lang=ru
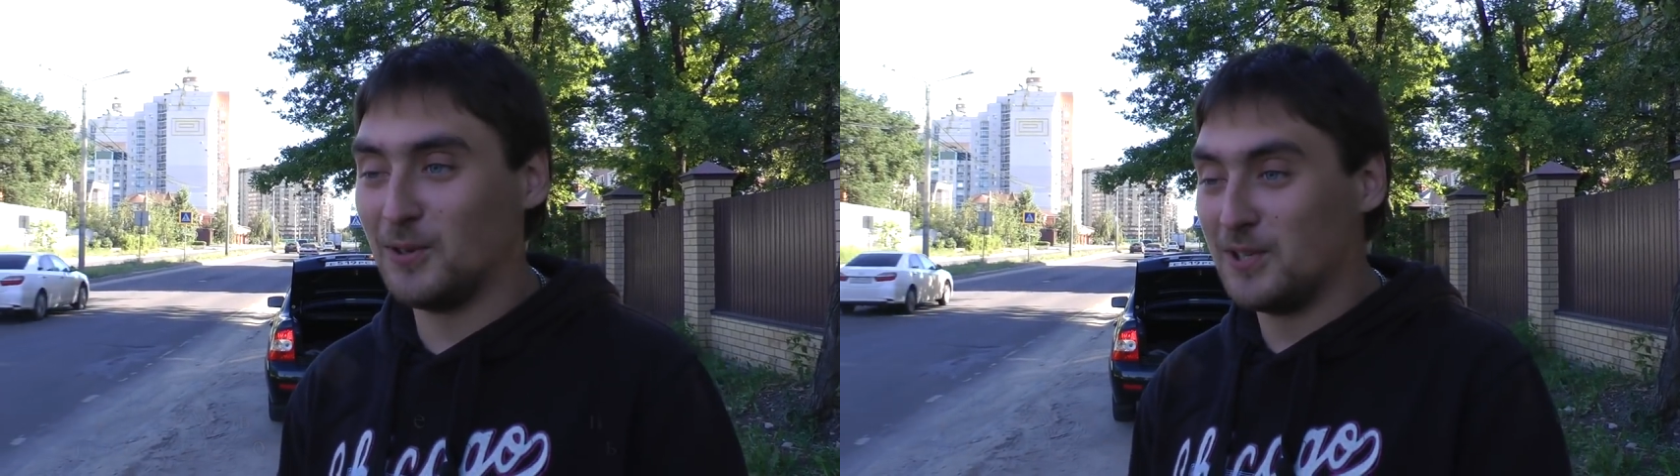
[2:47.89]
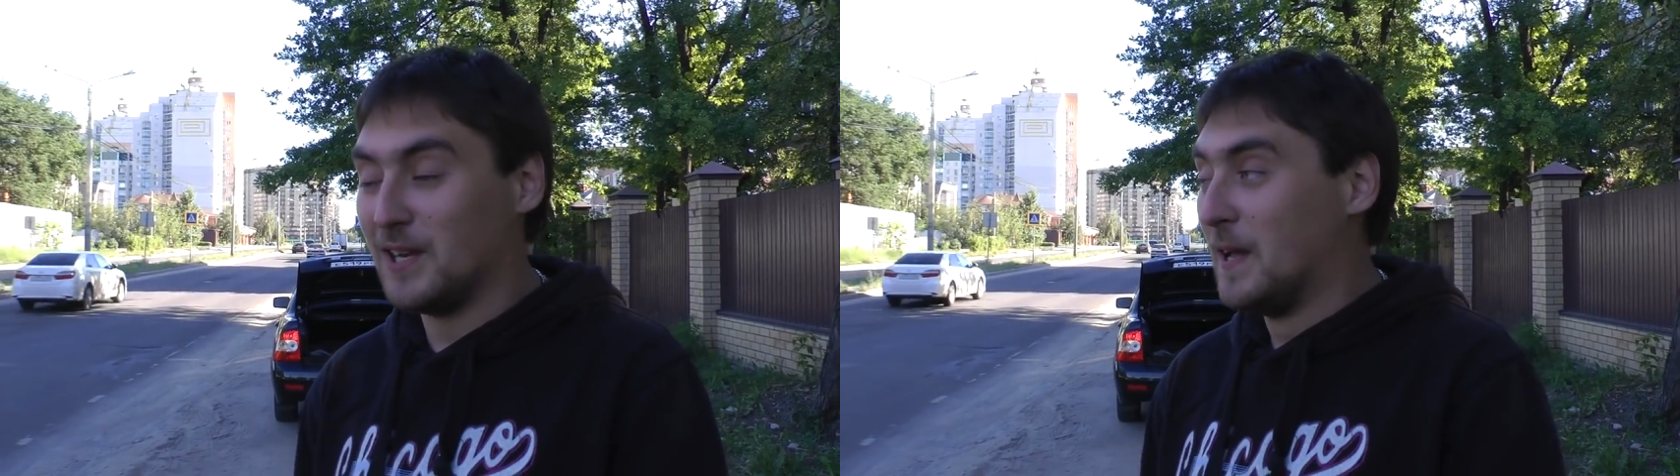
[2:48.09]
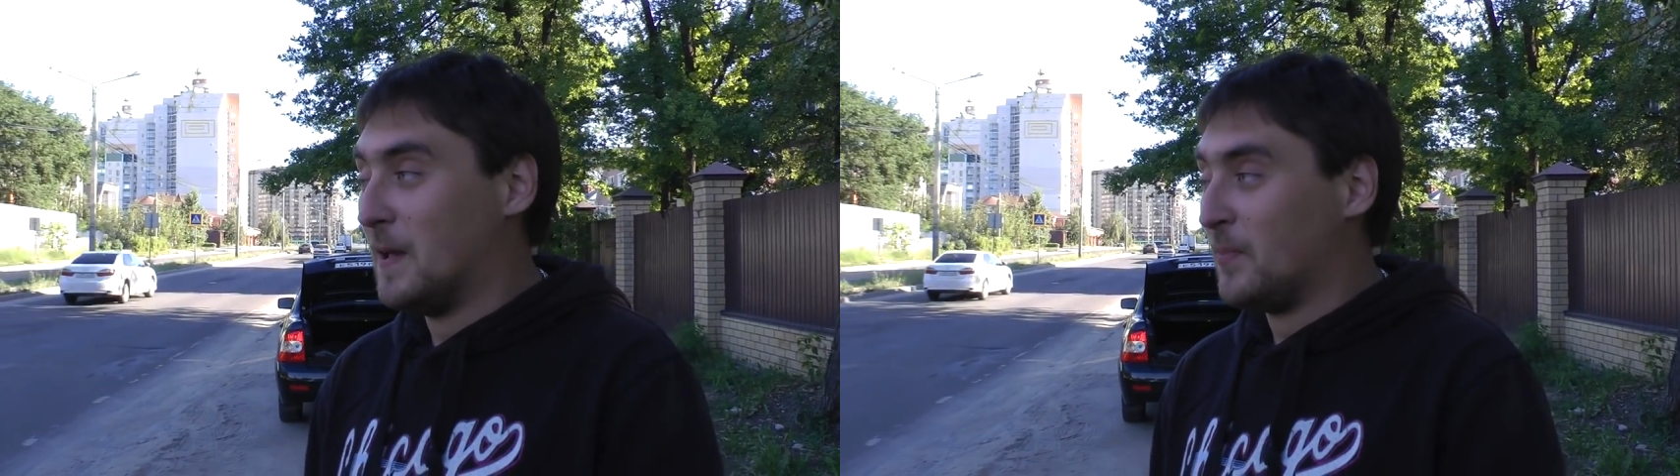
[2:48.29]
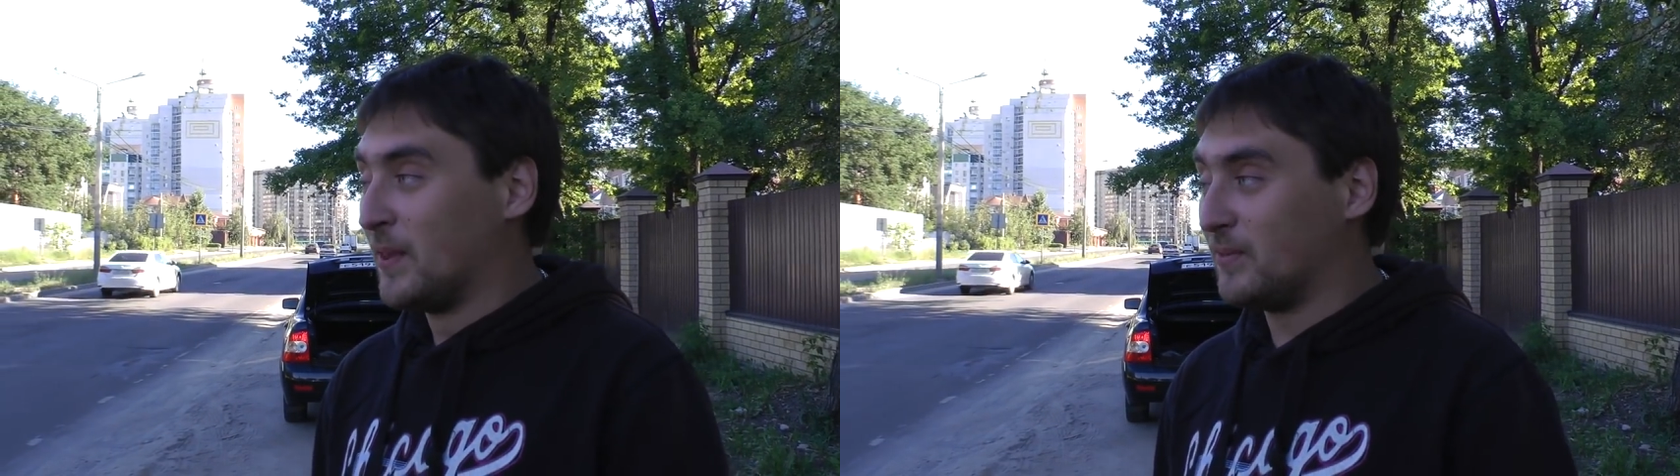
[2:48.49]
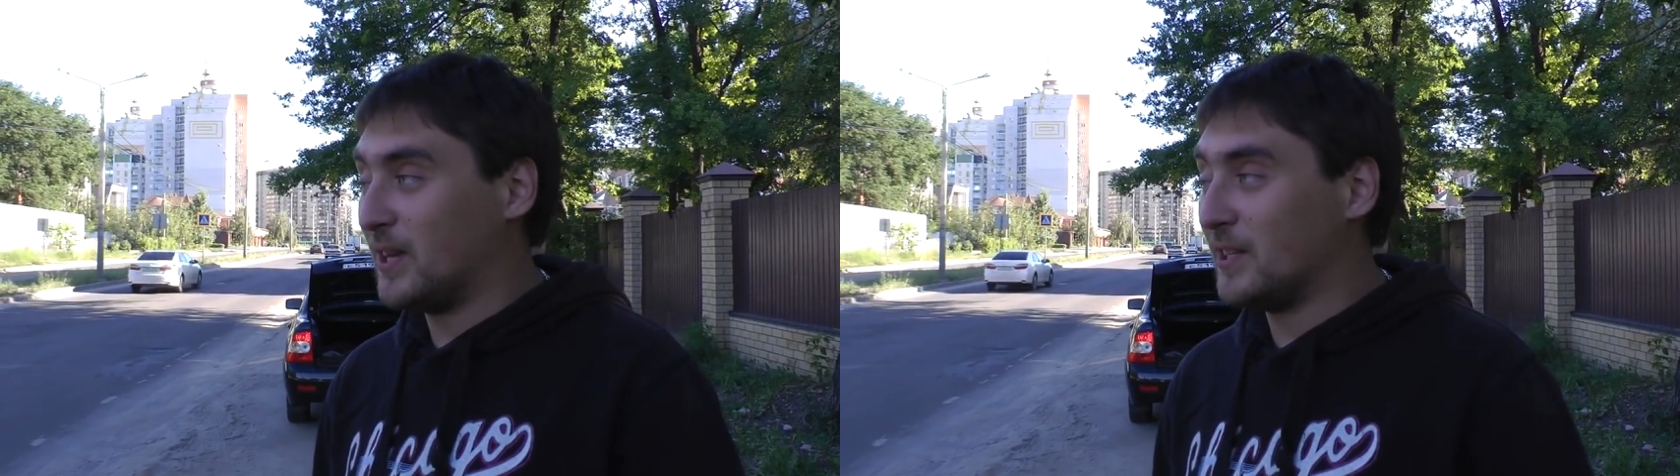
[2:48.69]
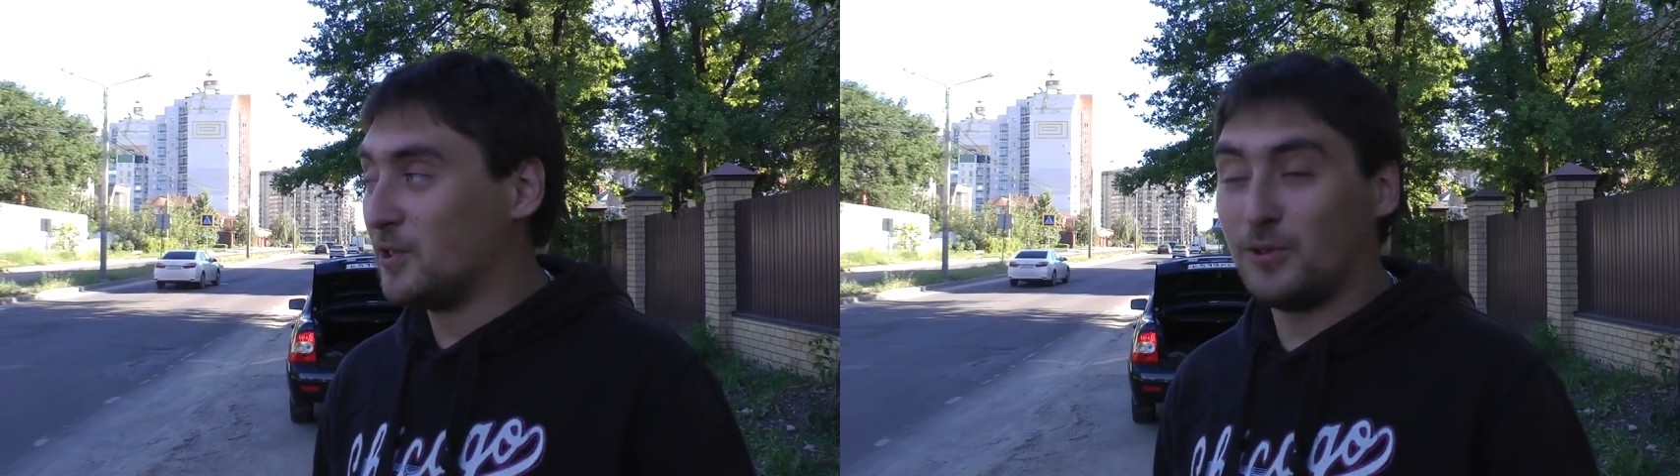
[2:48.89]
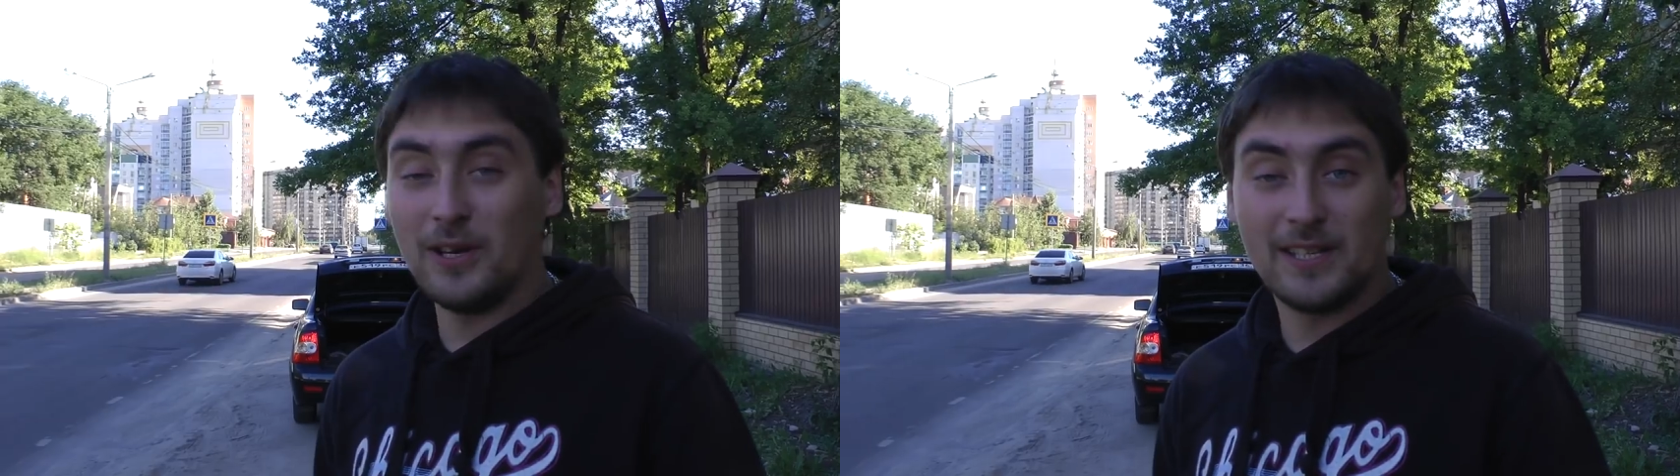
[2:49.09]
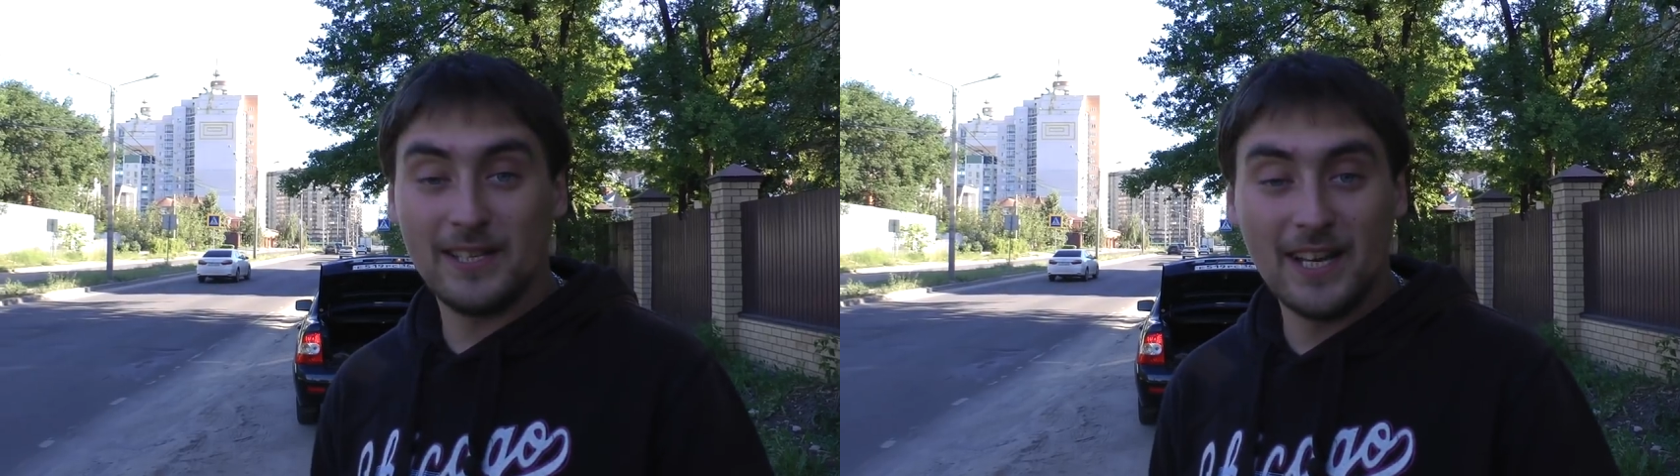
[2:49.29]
То есть в данной ситуации